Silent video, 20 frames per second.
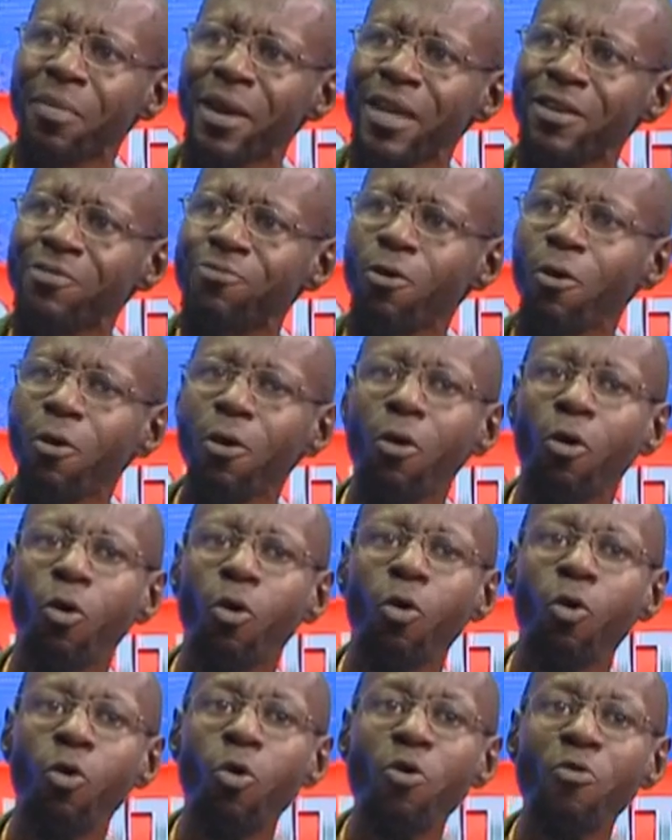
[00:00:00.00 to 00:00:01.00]
Mais il
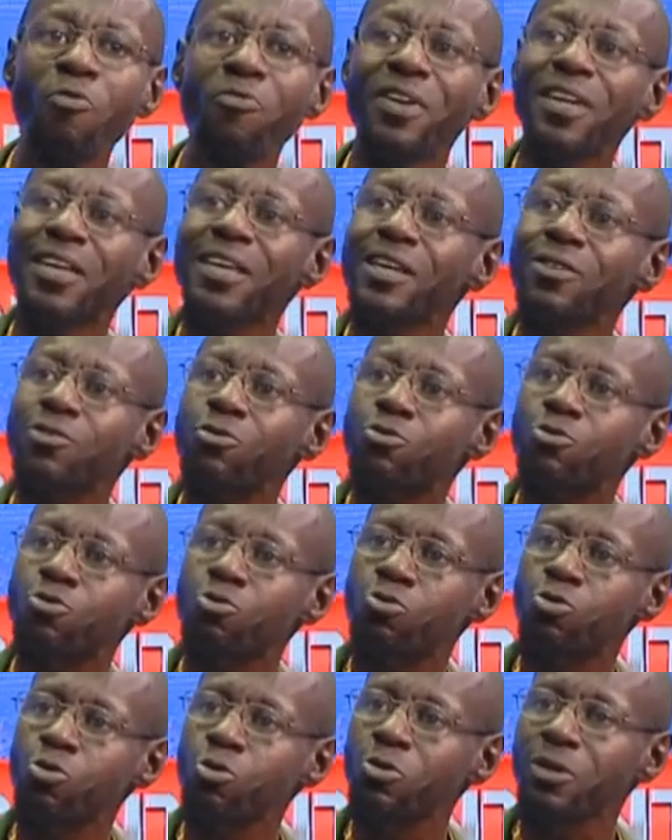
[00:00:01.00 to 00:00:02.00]
faut ouvrir
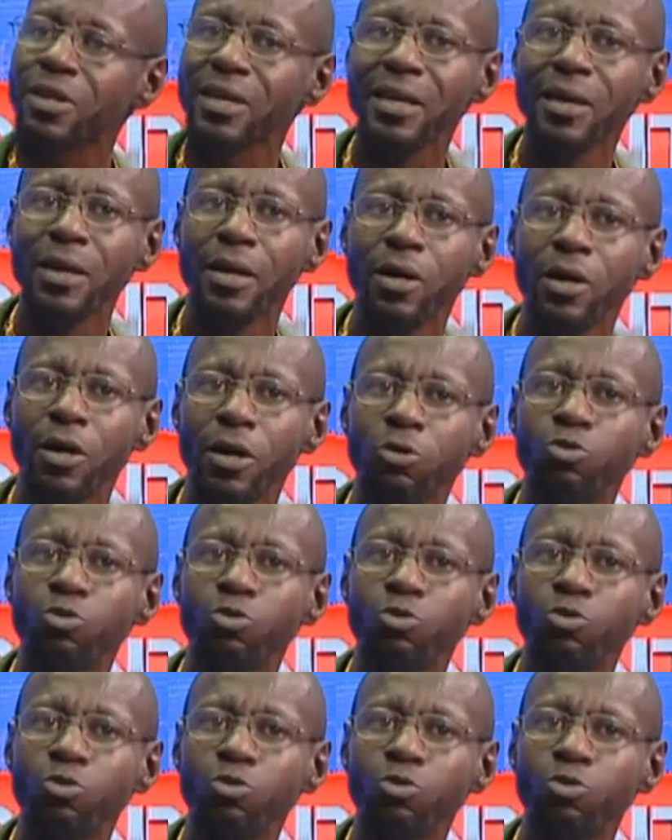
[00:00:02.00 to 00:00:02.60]
toutes les,